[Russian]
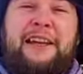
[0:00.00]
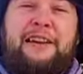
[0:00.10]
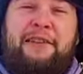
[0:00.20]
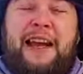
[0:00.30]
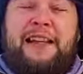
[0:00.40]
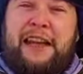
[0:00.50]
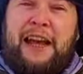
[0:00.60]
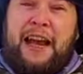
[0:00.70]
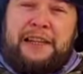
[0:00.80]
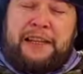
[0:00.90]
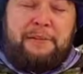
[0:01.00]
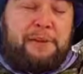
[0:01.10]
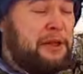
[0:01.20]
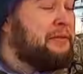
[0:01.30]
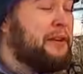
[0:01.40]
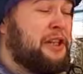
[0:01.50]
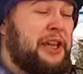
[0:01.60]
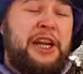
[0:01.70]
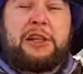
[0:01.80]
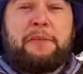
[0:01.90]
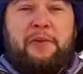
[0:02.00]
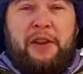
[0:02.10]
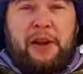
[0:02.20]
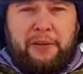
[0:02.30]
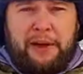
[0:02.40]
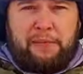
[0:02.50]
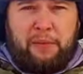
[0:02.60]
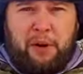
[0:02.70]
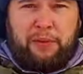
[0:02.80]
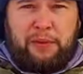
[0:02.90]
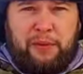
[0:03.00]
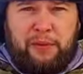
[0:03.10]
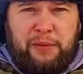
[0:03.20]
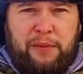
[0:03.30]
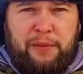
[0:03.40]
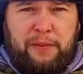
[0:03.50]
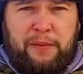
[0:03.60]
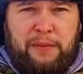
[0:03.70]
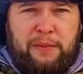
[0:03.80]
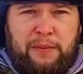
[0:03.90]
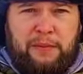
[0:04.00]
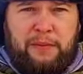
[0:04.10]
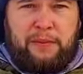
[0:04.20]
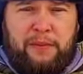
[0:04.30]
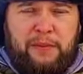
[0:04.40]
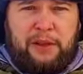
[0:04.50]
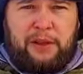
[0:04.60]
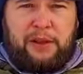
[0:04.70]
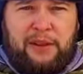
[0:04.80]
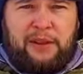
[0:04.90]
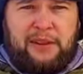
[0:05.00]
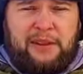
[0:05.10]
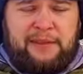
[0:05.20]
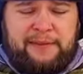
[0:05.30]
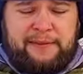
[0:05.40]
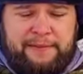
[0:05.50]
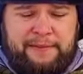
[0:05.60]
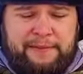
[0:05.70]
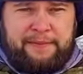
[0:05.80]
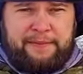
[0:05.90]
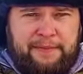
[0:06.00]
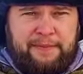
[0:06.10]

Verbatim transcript: является одним из важнейших видов кормов. Из важнейших, а не важнейшим.